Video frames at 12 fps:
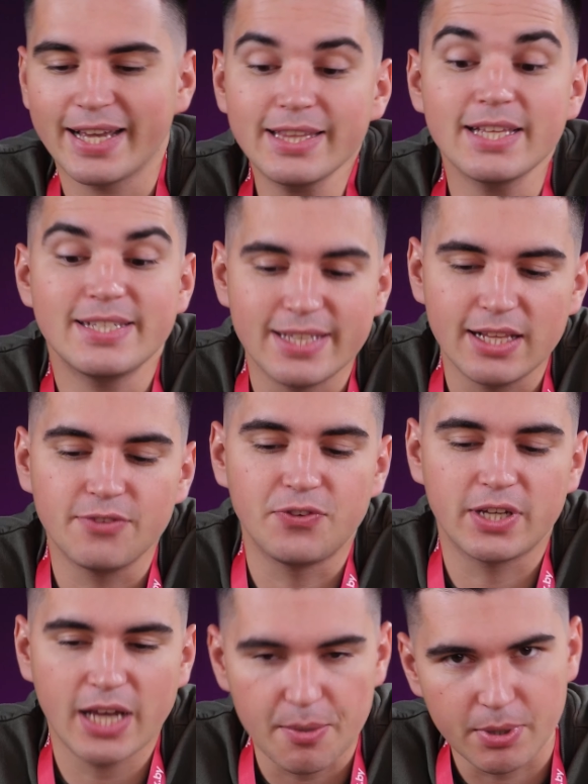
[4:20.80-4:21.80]
это
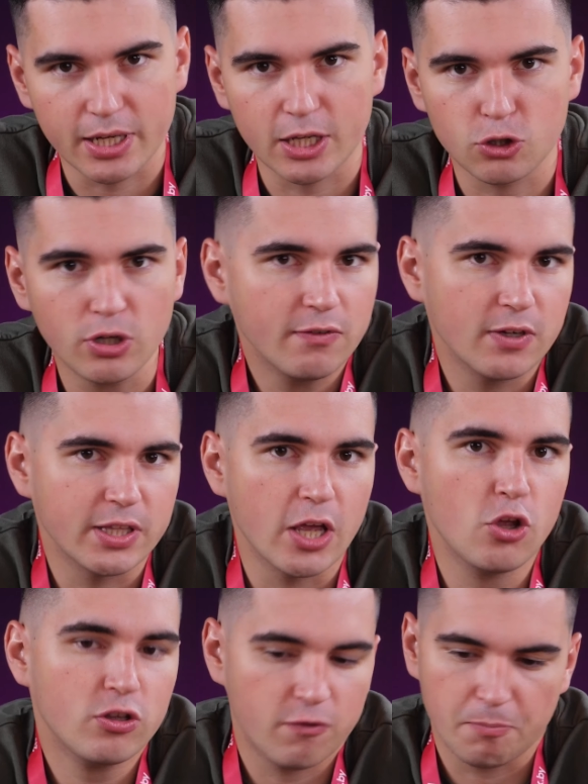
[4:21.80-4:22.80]
селфи-камера, которая
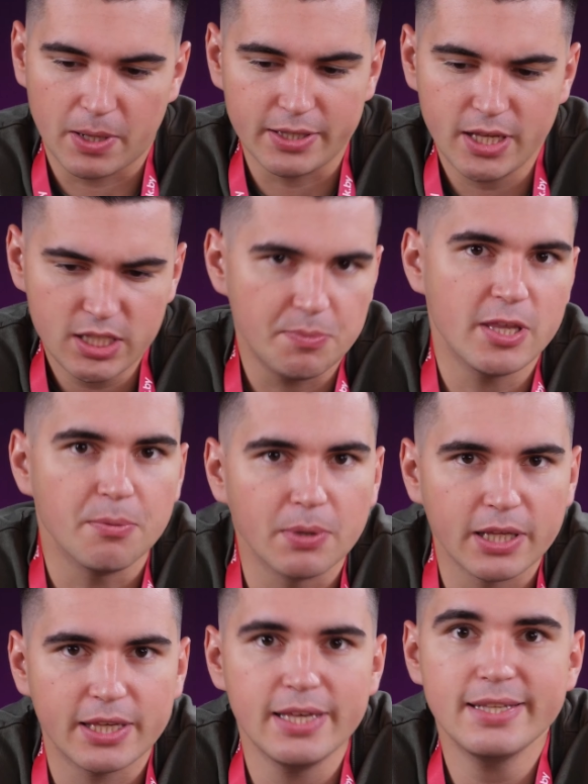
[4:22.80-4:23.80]
выдает вполне себе
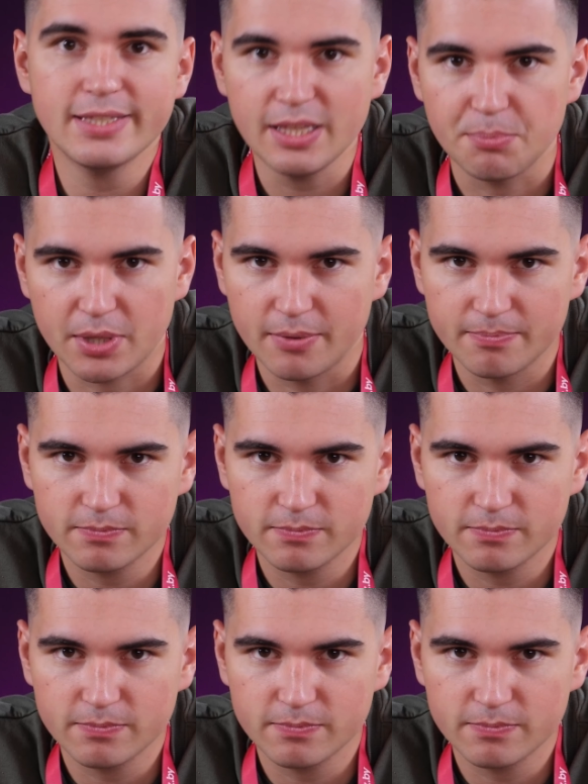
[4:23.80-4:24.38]
неплохие снимки.